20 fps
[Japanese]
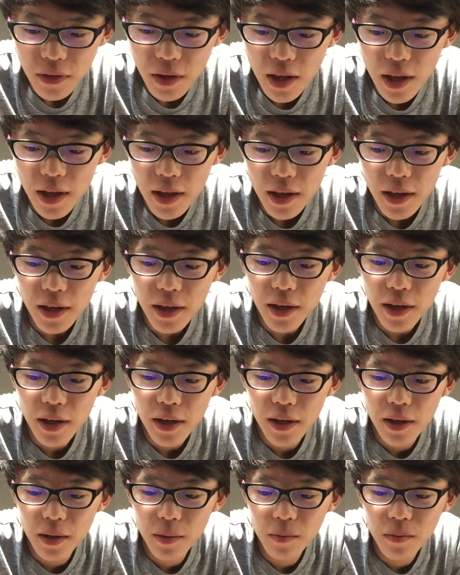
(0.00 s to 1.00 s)

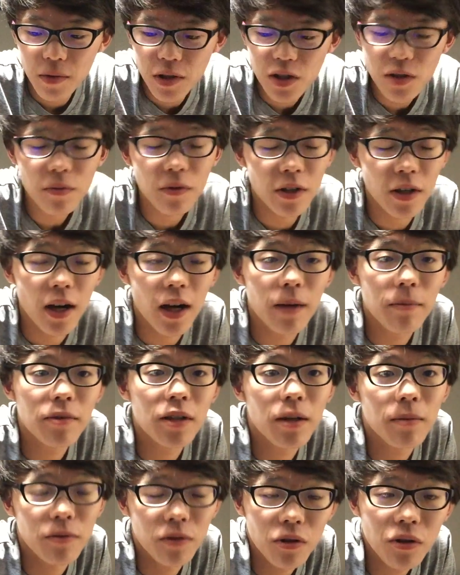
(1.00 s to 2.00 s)
えー、いつもね、
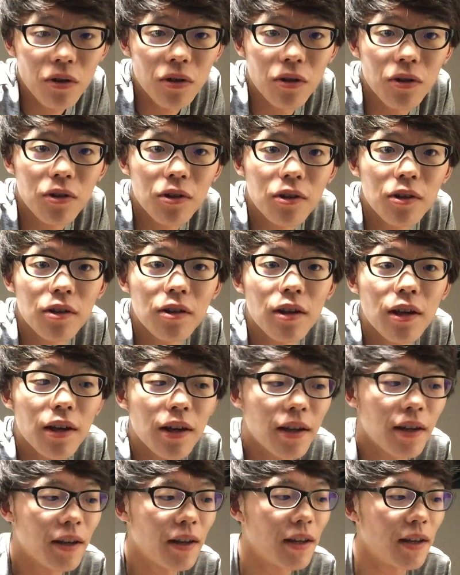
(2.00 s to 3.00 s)
ライブダムの、
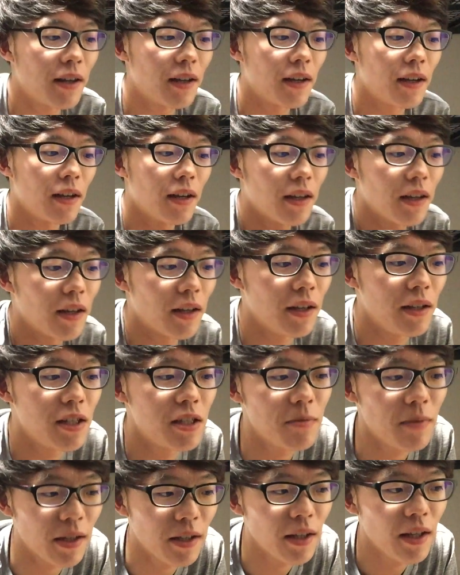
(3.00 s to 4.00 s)
えー、
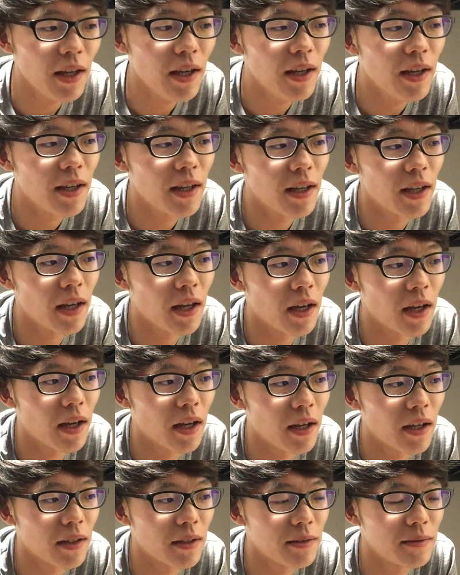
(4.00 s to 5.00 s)
一番ね、
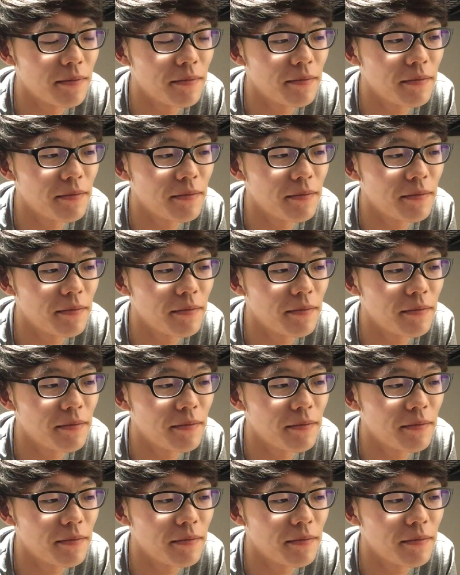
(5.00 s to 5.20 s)
えー、